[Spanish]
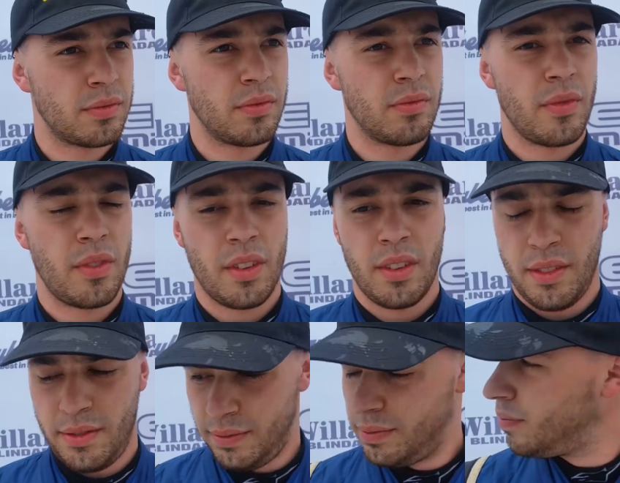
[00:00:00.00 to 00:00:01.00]
Gonzalo
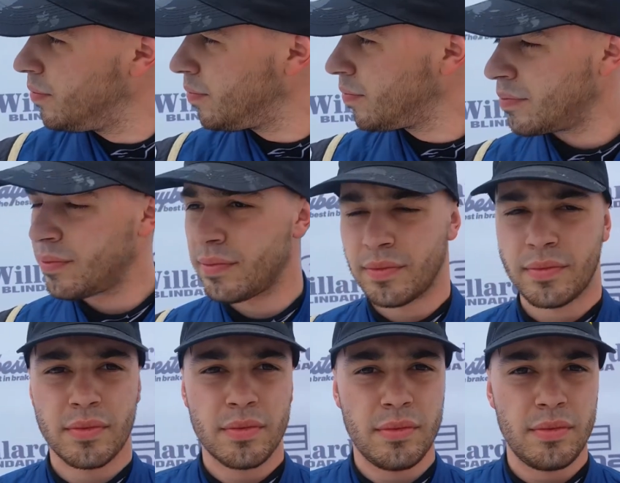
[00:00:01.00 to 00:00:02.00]
Antolín,
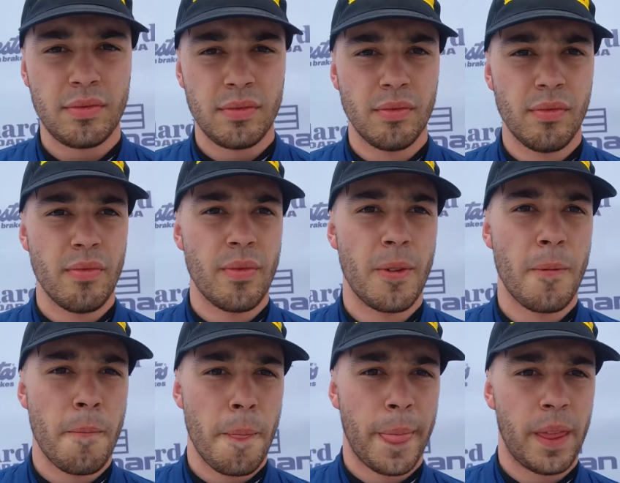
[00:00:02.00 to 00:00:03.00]
felicitaciones, eh, gran ganador de la
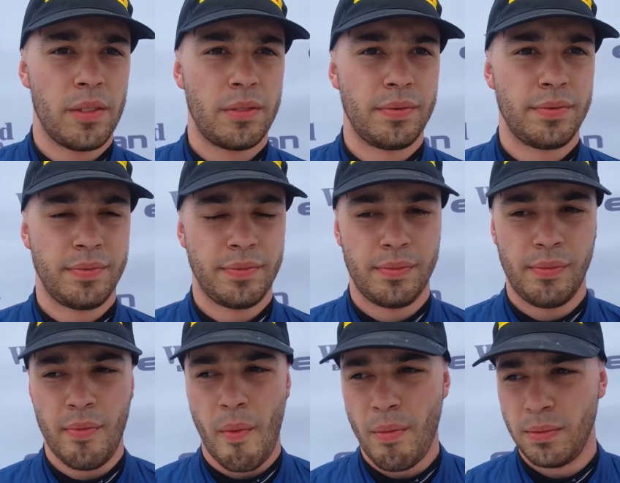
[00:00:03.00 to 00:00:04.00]
clase 3 del turismo
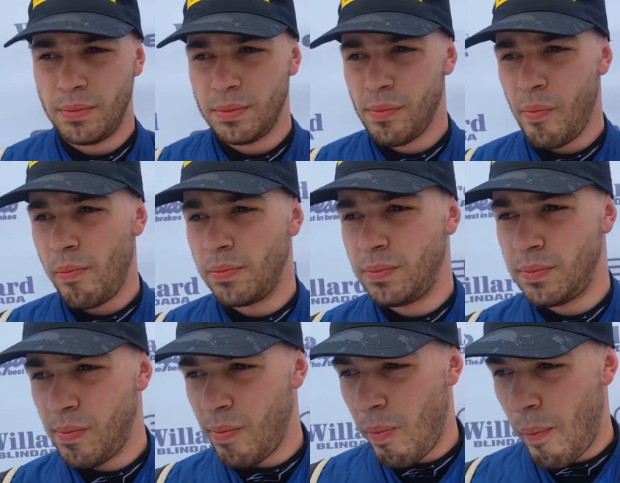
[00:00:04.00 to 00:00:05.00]
pista, realmente
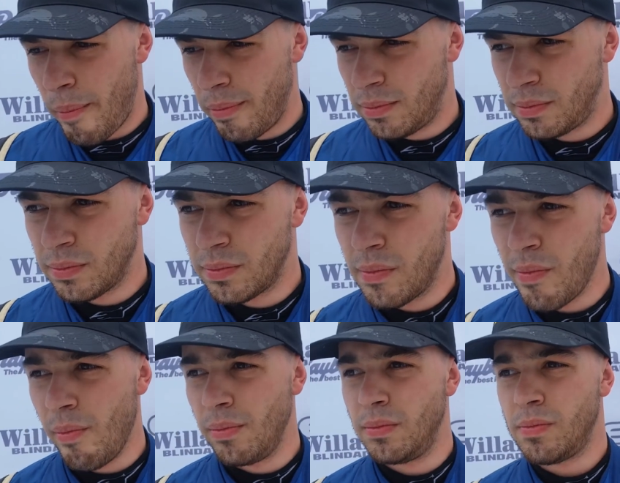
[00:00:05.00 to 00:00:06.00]
un resultado
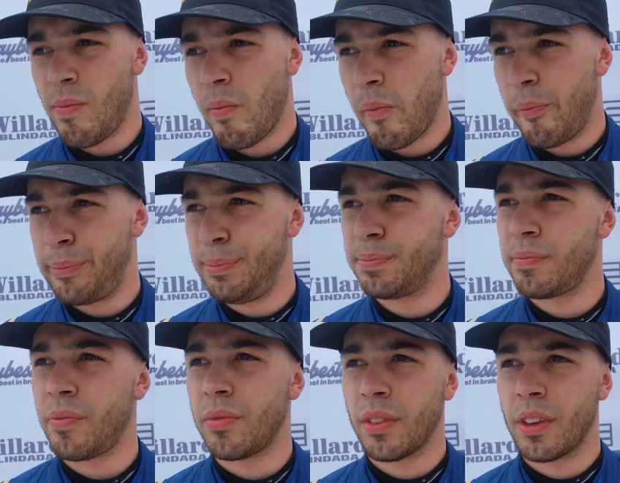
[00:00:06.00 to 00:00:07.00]
demoledor de punta a
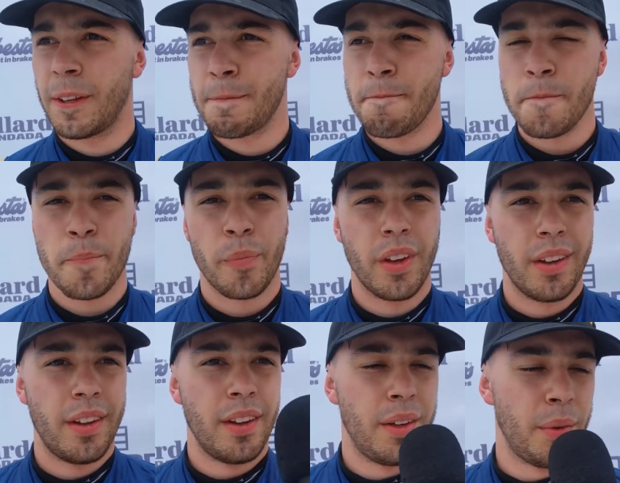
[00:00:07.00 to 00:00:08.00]
punta, de principio a fin.
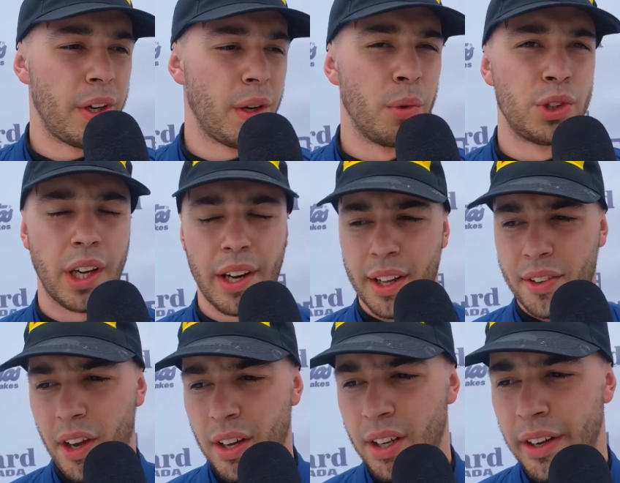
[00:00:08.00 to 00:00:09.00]
Bueno, muchas
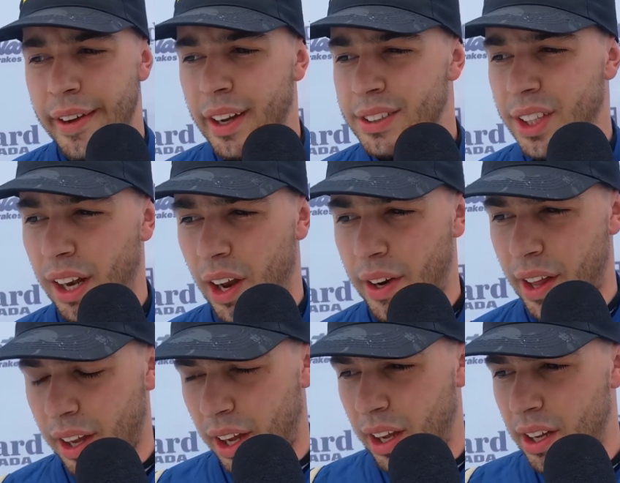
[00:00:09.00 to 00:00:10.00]
gracias. Sí, la
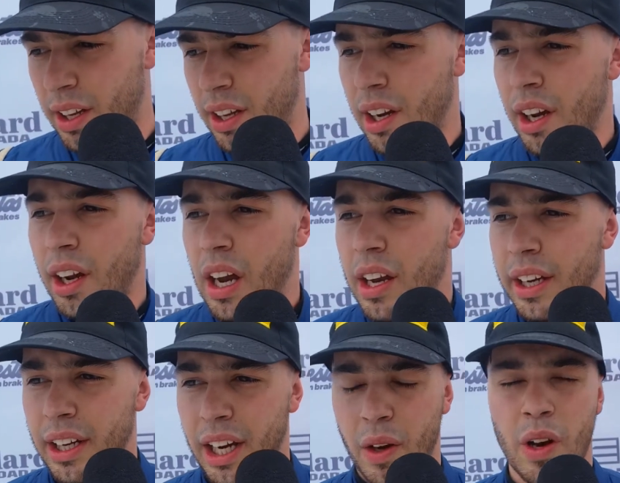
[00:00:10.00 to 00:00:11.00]
verdad que
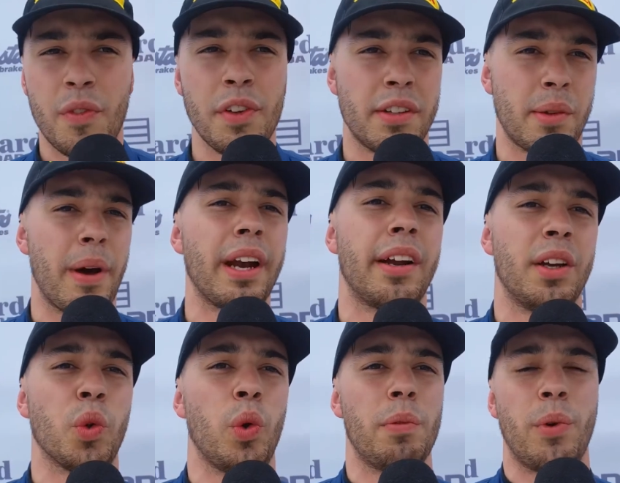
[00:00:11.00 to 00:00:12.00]
increíble fin de semana
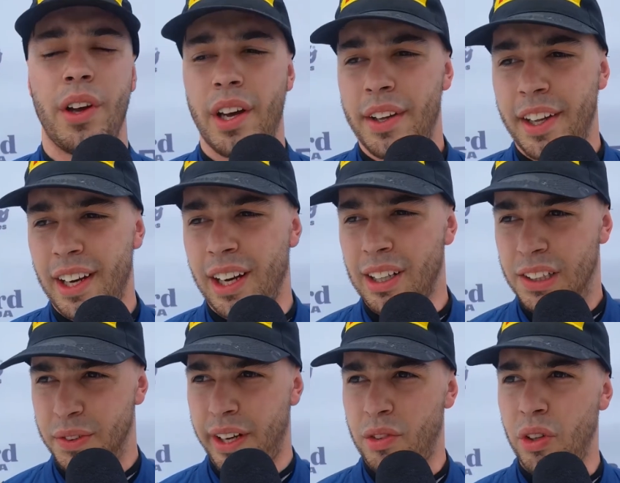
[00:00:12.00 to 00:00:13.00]
que tuvimos eh, ayer en la
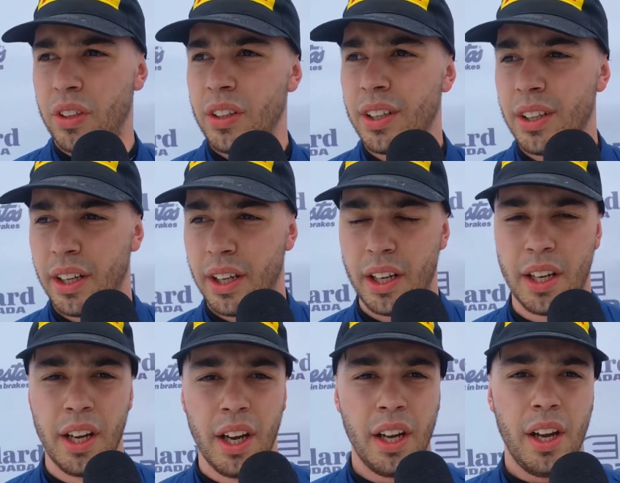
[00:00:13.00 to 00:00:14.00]
clasificación. Eh,
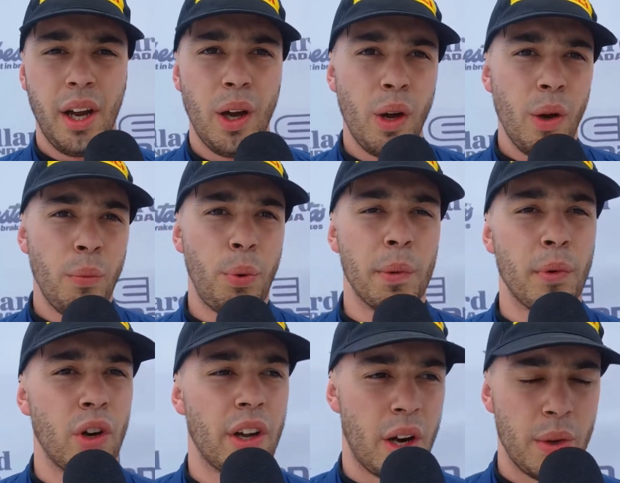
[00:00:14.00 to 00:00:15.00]

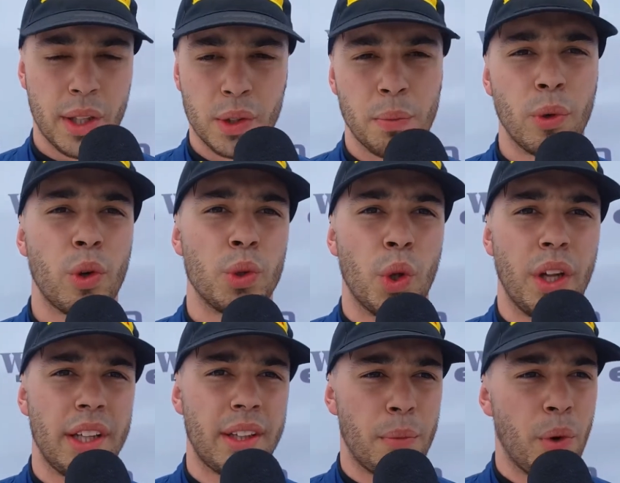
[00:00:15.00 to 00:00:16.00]
pudimos lograr un auto muy
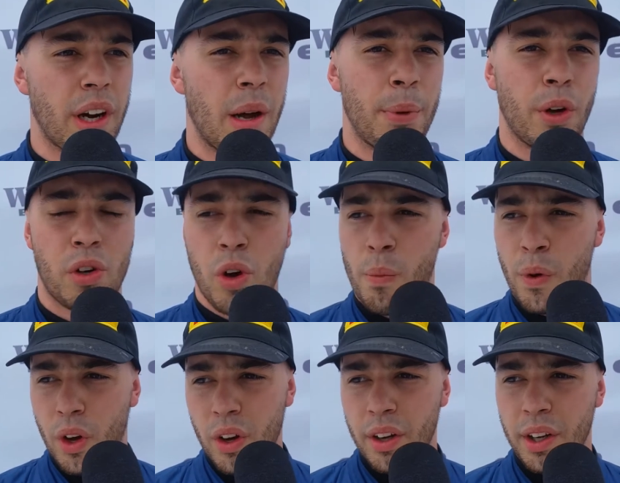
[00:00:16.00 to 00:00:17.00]
contundente, muy rápido,
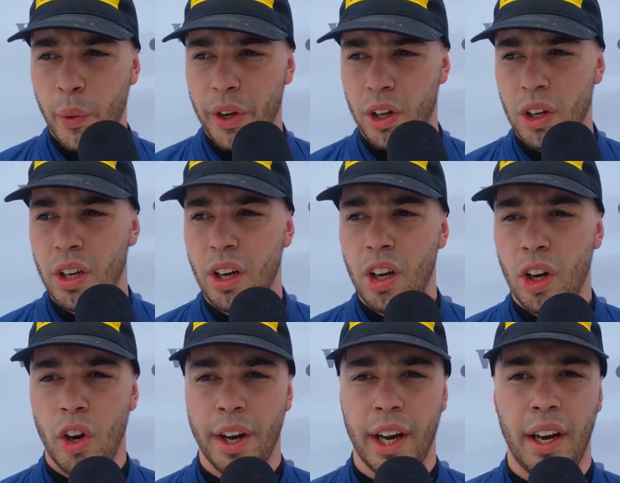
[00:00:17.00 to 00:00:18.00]
cómodo y bueno,
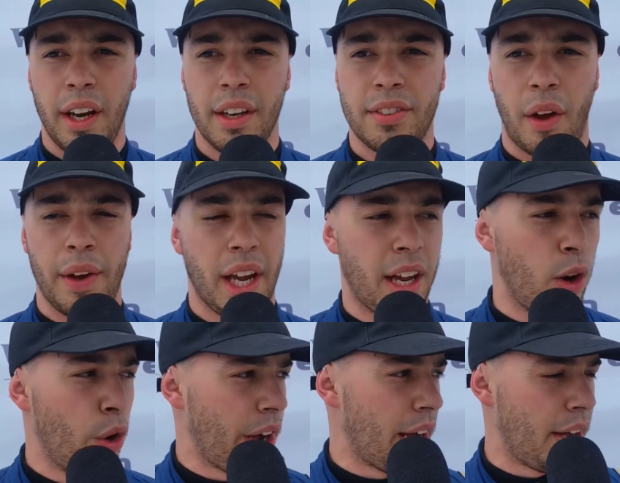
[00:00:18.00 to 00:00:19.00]
hoy sabía que
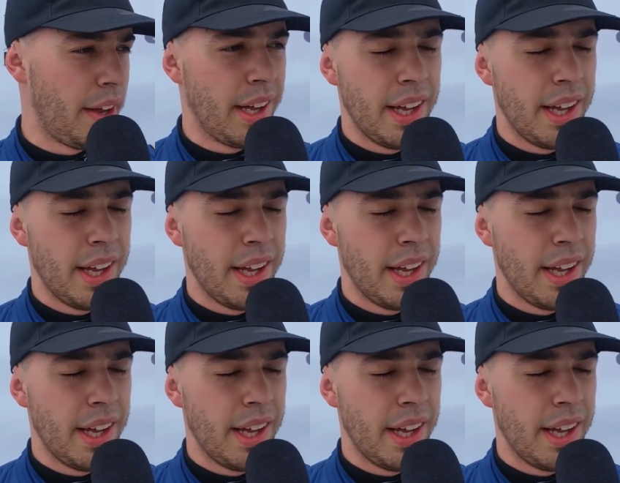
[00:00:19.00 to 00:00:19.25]
Lucas